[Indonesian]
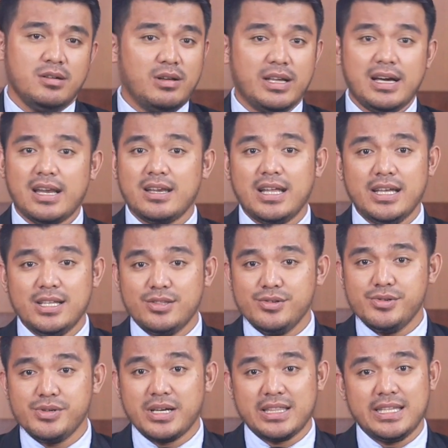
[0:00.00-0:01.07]
Oleh karena
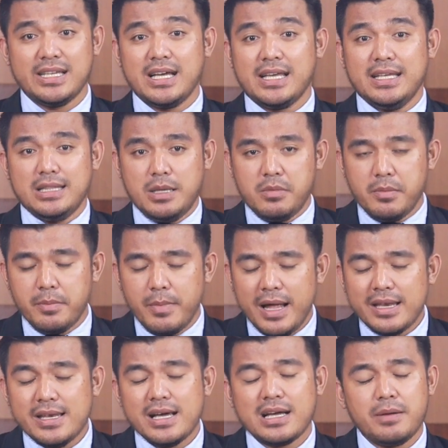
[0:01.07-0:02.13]
itu, ketika kita
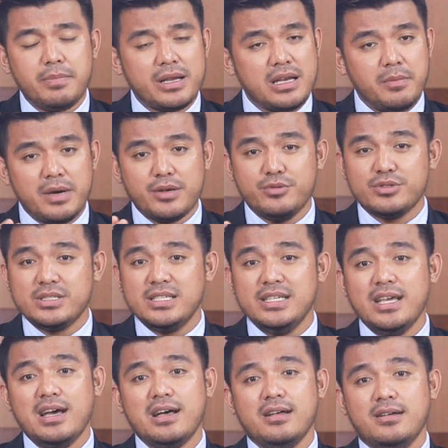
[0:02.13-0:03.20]
memandang kepada
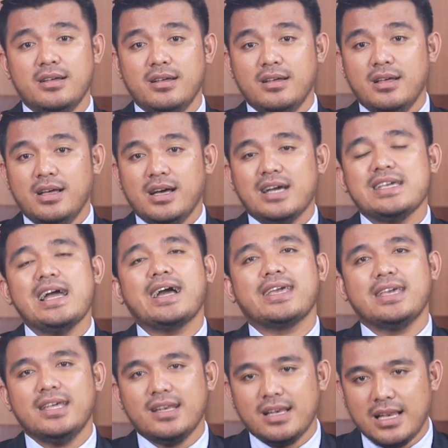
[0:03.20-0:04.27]
manusia,
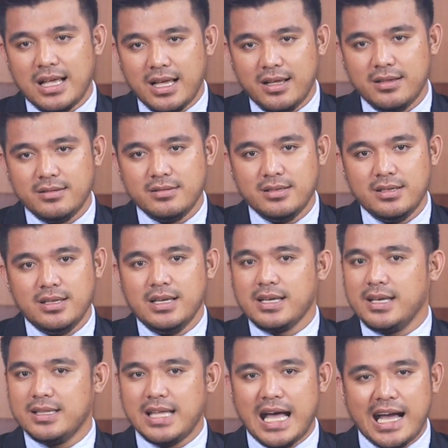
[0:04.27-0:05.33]
yakinlah
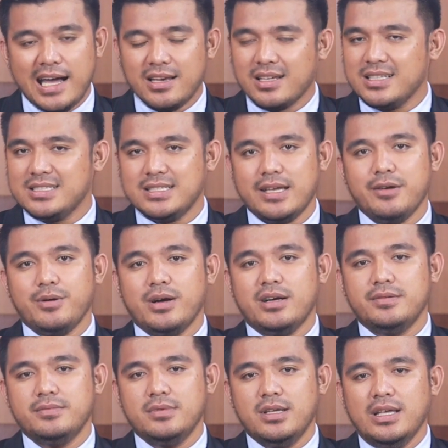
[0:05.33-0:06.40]
kita akan kecewa.
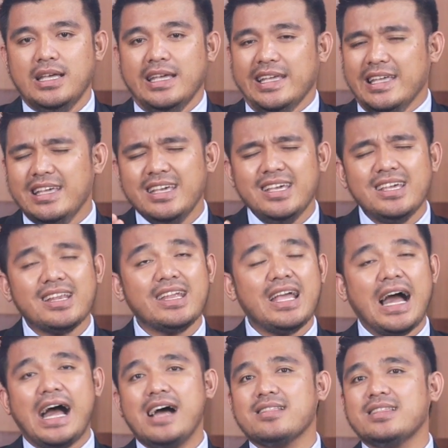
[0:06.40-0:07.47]
Iri
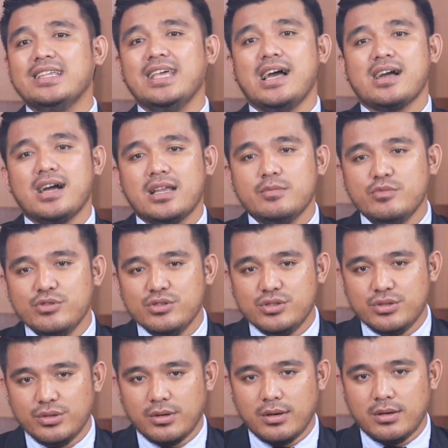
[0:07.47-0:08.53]
hati akan
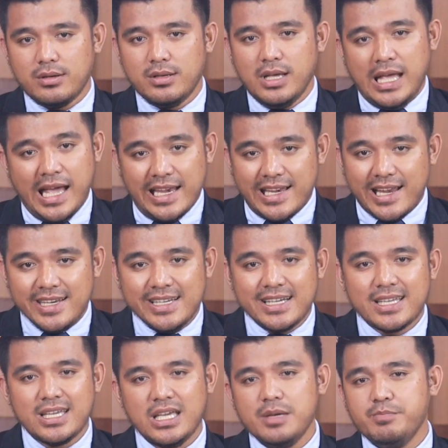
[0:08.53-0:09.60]
muncul dan
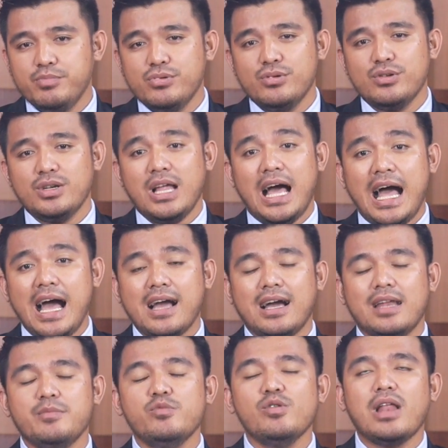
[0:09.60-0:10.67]
dengki pun
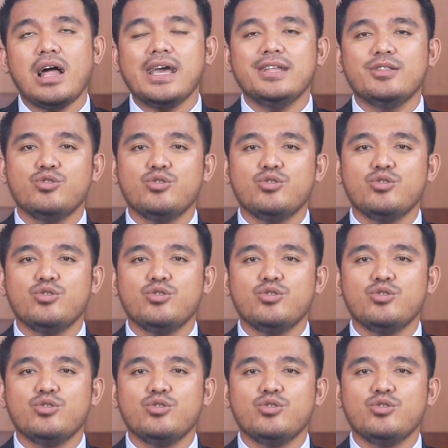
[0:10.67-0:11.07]
akan mulai